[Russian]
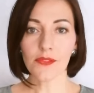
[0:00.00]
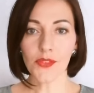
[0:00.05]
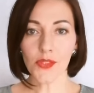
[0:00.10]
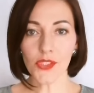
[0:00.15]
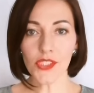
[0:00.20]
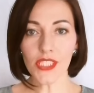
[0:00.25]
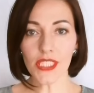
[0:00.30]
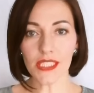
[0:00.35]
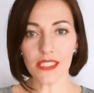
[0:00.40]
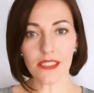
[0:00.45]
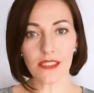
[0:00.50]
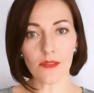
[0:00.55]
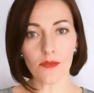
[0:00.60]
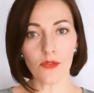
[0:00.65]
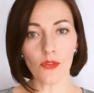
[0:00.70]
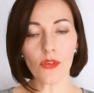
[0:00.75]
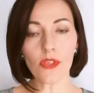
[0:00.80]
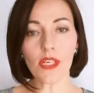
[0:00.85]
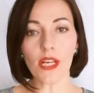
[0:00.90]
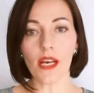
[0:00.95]
в ходе
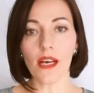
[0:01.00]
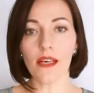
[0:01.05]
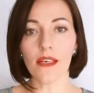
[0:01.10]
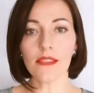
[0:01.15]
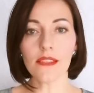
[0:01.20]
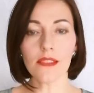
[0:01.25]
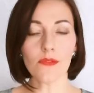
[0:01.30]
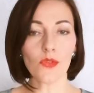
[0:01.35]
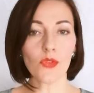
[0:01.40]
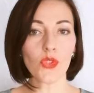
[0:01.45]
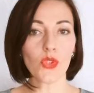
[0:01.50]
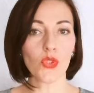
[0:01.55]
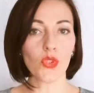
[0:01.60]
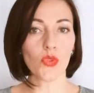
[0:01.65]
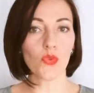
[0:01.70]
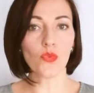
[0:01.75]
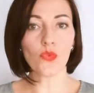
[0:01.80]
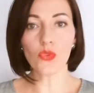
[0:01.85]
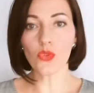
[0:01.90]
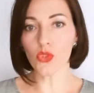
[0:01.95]
разговора она вроде
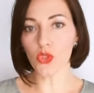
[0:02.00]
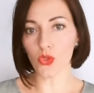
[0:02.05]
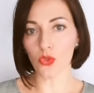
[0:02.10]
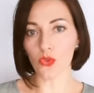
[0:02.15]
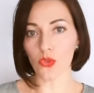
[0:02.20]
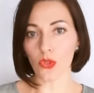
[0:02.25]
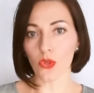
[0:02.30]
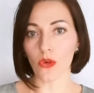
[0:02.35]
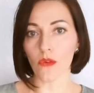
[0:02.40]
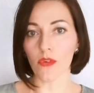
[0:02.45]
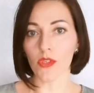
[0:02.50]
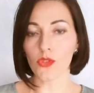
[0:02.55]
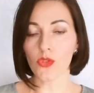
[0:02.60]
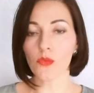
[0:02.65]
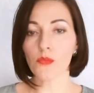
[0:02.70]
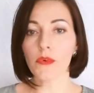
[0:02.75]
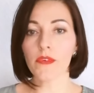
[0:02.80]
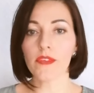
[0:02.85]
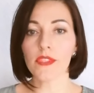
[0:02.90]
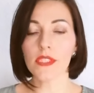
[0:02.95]
ну ничто такого
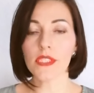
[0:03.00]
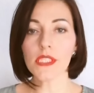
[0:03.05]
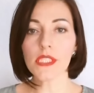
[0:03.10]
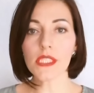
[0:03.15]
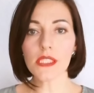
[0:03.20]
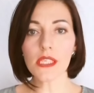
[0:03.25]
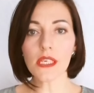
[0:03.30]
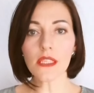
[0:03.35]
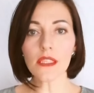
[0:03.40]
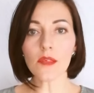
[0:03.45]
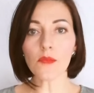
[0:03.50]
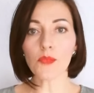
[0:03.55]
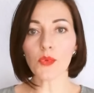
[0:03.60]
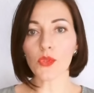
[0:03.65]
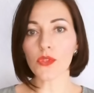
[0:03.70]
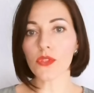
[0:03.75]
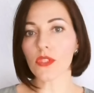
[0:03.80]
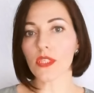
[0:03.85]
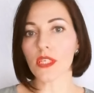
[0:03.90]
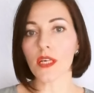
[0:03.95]
особого не сказала, а
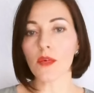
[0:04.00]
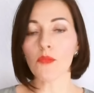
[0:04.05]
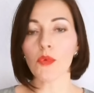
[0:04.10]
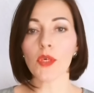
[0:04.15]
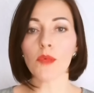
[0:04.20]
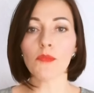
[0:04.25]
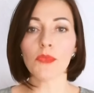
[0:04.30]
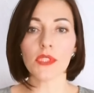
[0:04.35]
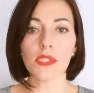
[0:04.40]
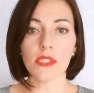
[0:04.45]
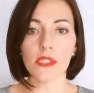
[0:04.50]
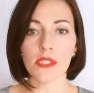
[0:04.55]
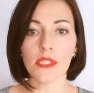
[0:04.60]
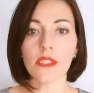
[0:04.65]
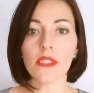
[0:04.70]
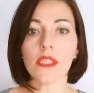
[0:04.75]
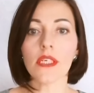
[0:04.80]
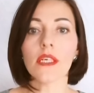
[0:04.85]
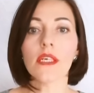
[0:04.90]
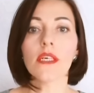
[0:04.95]
просто как бы
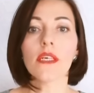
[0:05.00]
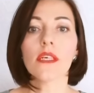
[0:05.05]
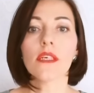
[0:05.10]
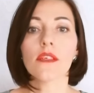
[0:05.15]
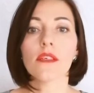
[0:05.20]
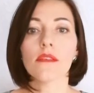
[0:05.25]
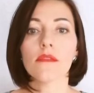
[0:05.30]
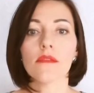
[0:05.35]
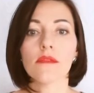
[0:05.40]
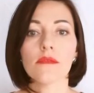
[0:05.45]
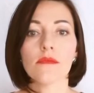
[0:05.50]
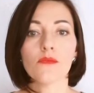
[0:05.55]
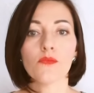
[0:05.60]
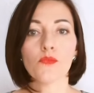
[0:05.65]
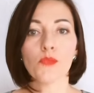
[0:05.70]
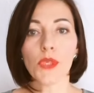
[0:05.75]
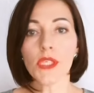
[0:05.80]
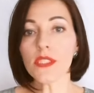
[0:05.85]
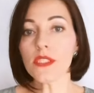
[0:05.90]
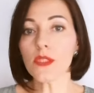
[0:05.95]
объяснила э,
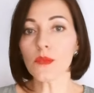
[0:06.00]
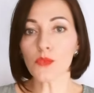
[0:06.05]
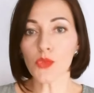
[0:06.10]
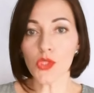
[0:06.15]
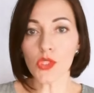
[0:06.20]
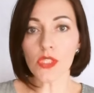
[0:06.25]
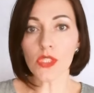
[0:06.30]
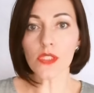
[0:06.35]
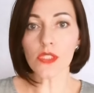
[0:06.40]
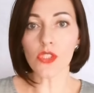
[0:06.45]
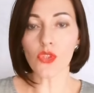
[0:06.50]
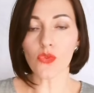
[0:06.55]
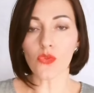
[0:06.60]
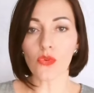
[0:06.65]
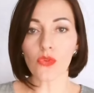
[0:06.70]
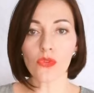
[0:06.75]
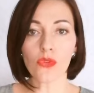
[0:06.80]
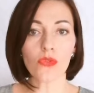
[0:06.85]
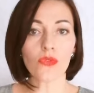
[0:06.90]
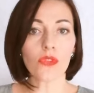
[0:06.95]
принцип жизни,
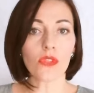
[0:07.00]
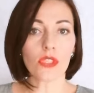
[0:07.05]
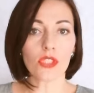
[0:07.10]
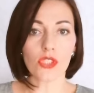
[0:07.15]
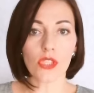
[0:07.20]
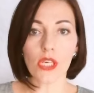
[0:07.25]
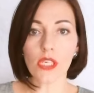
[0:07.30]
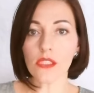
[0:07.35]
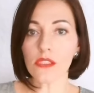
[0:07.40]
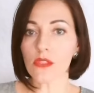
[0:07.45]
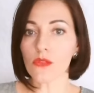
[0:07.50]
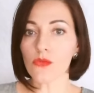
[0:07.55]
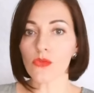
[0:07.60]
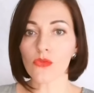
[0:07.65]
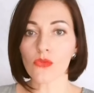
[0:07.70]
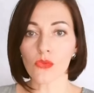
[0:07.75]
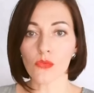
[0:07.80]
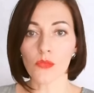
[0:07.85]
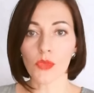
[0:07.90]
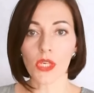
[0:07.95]
что кто-то рождается,
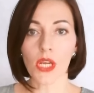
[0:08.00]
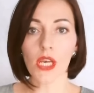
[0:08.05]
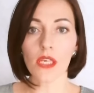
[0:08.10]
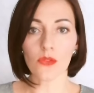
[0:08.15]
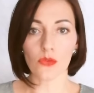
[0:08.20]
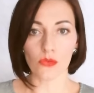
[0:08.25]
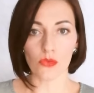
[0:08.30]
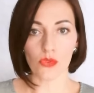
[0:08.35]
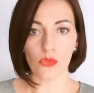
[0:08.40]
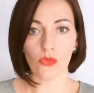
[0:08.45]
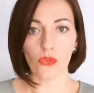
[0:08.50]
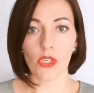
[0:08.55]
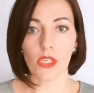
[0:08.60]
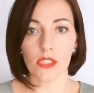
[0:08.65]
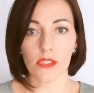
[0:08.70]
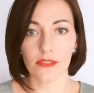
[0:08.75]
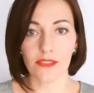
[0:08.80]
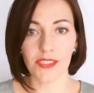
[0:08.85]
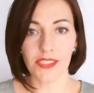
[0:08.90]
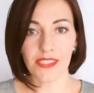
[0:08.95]
кто-то умирает, ну что,
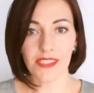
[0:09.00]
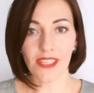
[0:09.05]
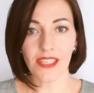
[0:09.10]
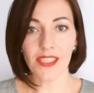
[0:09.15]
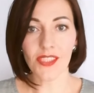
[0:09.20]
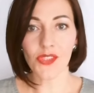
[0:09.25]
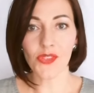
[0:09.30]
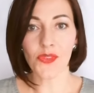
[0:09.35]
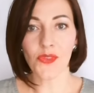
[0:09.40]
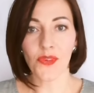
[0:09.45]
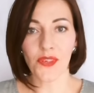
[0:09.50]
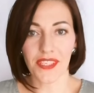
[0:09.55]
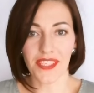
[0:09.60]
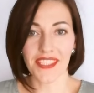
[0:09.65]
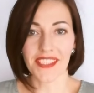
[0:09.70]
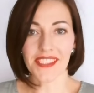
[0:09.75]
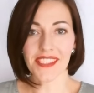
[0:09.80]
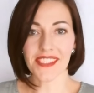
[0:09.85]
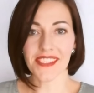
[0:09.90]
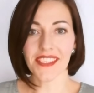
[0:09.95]
я этого не знала, что ли?
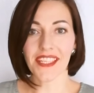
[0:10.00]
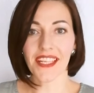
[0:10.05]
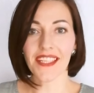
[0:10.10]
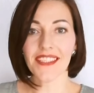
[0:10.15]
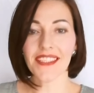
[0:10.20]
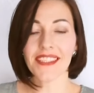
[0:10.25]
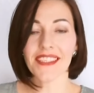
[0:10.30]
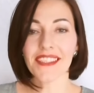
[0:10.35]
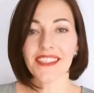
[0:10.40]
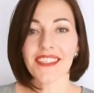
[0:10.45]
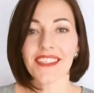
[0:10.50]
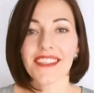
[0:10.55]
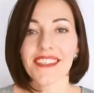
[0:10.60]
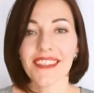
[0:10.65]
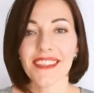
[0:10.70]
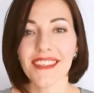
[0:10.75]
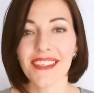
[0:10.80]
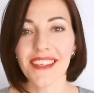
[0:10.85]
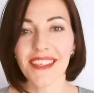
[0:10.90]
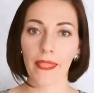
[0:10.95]
Конечно, знала.
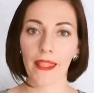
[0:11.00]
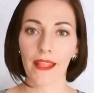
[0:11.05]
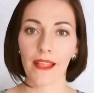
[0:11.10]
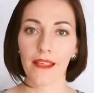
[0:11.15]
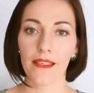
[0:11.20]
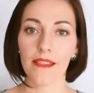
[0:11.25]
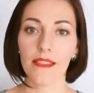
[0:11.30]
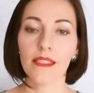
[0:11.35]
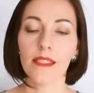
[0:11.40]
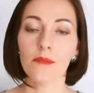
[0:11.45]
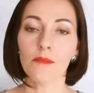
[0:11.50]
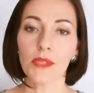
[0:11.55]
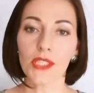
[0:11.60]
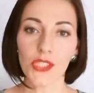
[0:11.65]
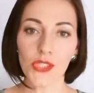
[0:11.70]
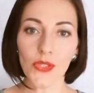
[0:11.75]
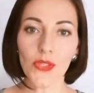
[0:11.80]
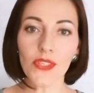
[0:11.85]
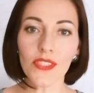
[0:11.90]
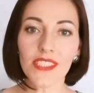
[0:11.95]

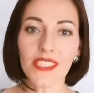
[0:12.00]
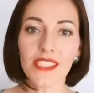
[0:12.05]
Прошло